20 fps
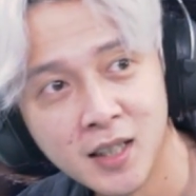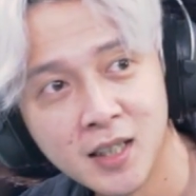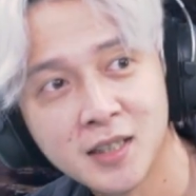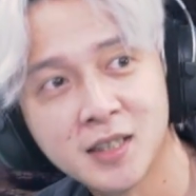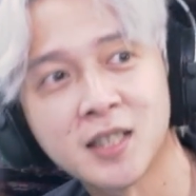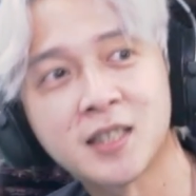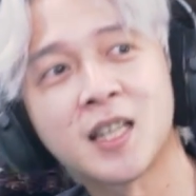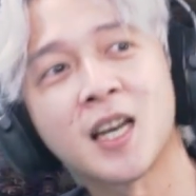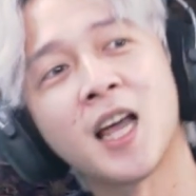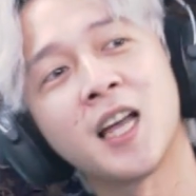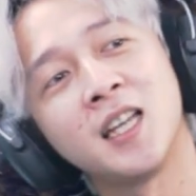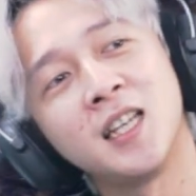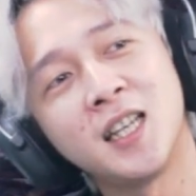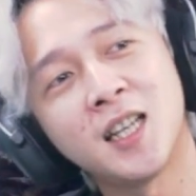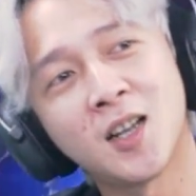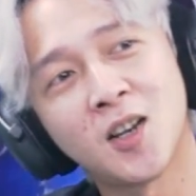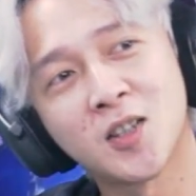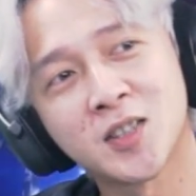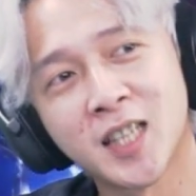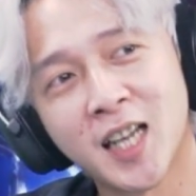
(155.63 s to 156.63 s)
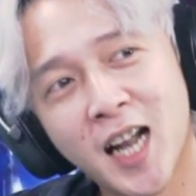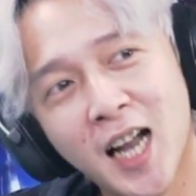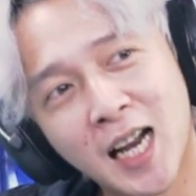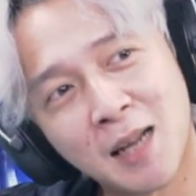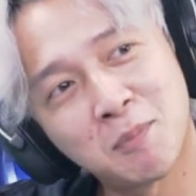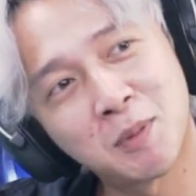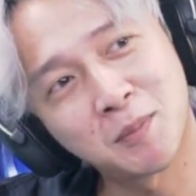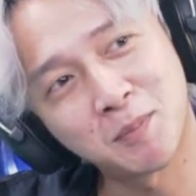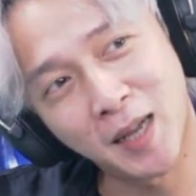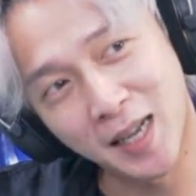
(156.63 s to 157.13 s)
setelah ini kalau saya nggak
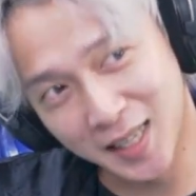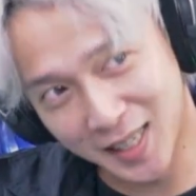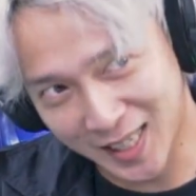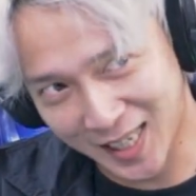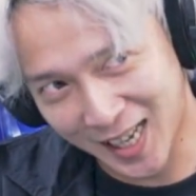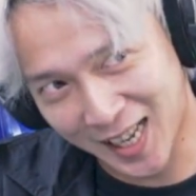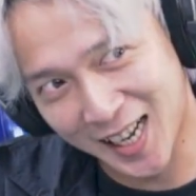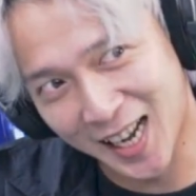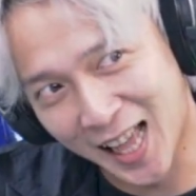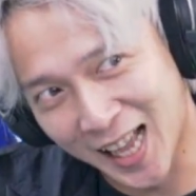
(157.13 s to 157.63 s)
dapat panggilan